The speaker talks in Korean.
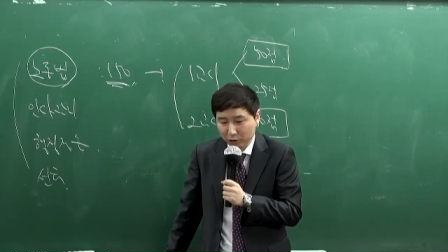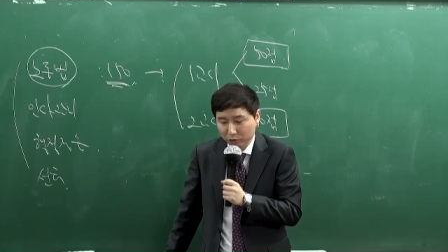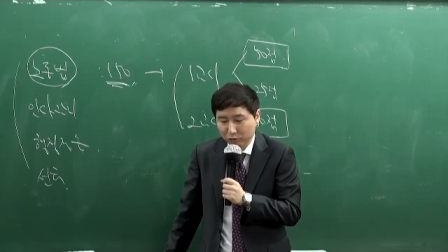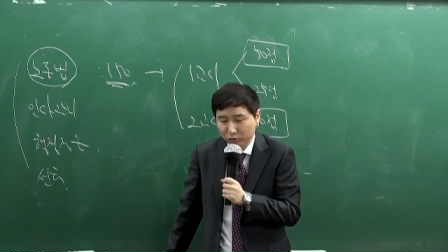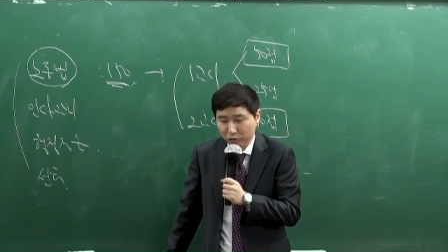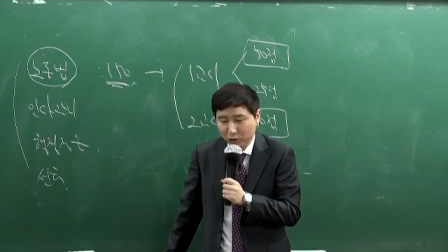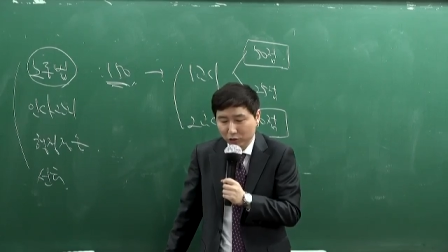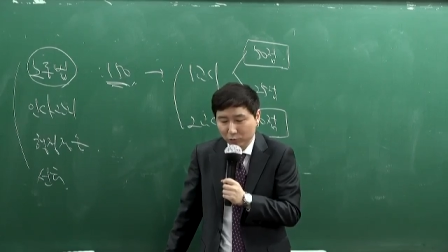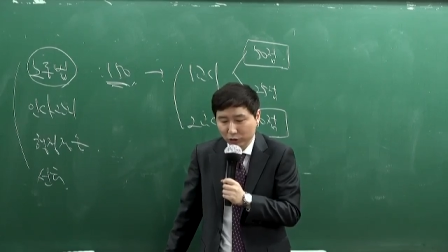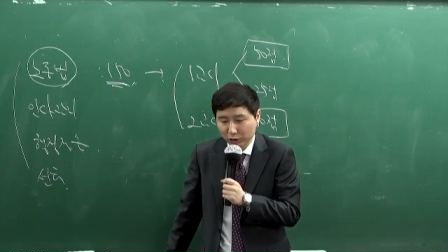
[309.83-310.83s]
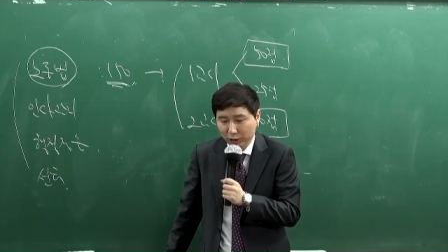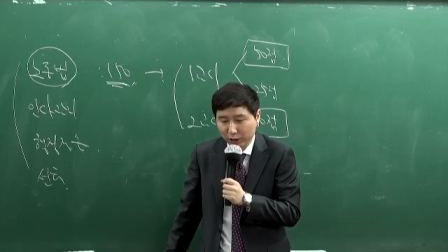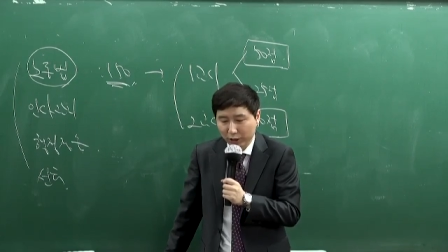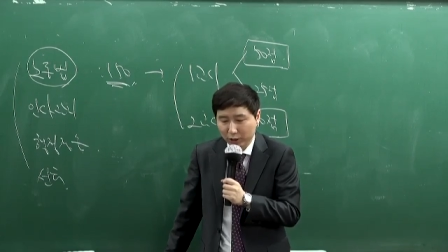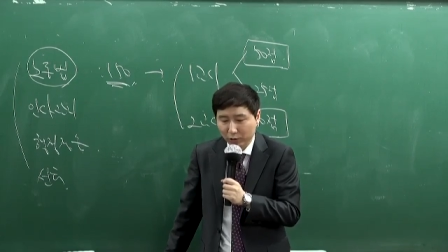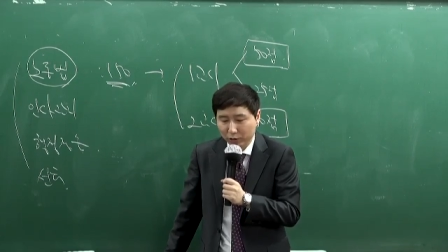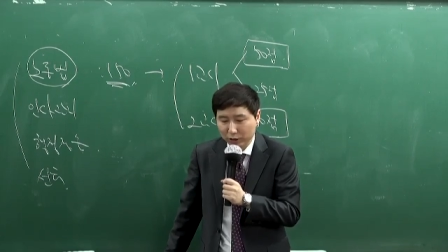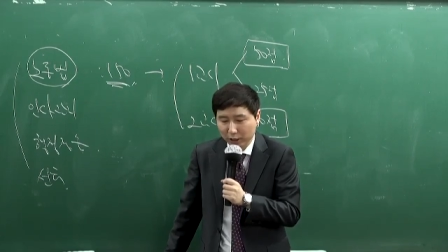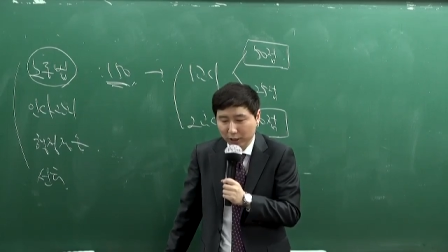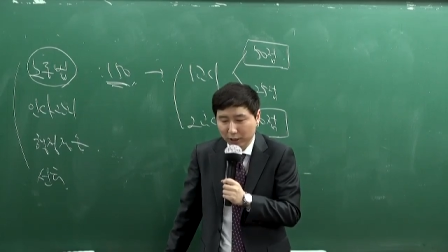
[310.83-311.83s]
순수 약술 문제인데 이거는
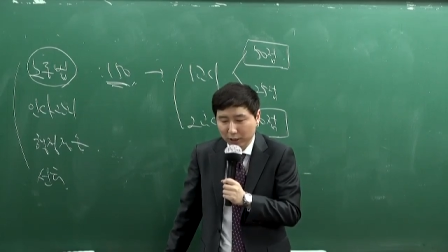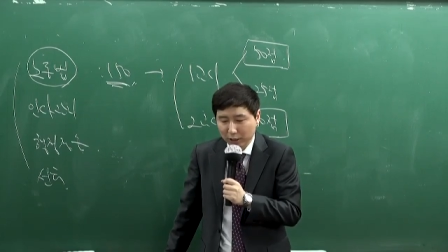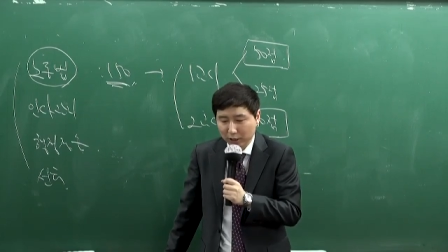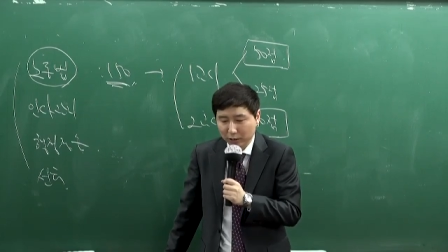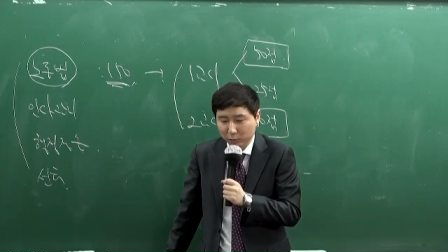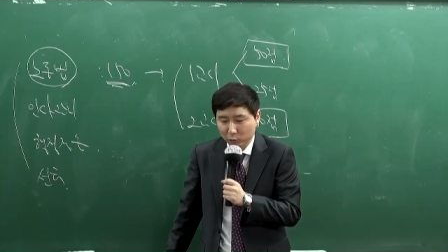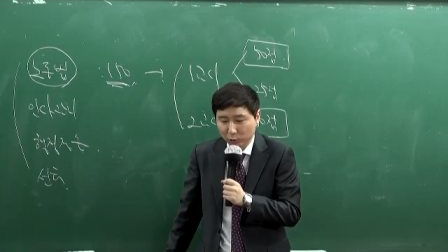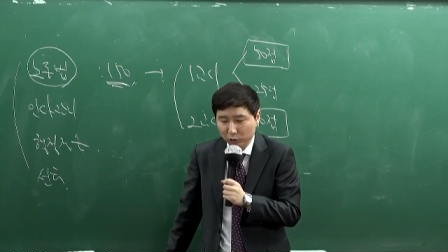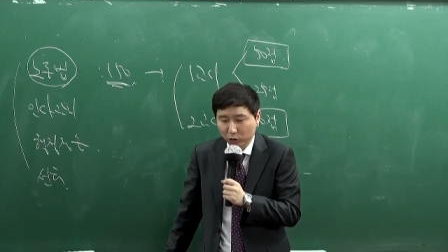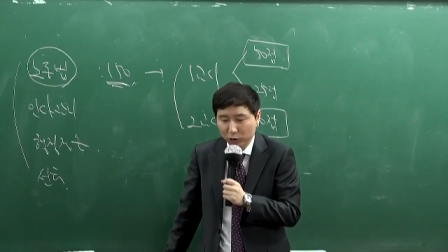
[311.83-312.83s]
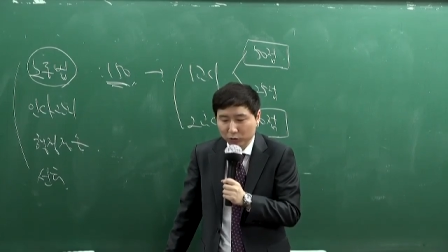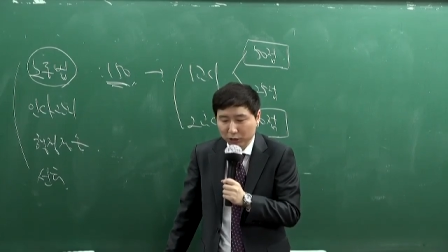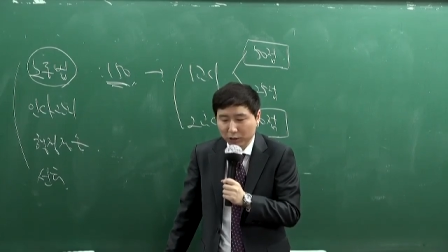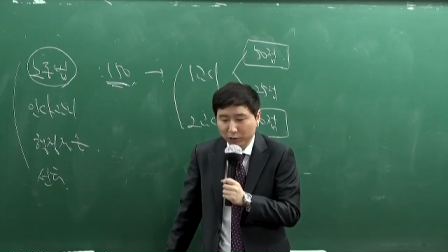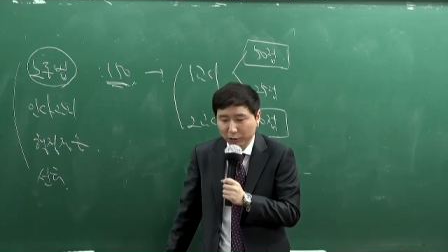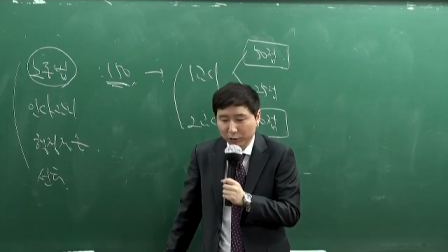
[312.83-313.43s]
이제 사실은 좀 처리 좀 지난 거예요.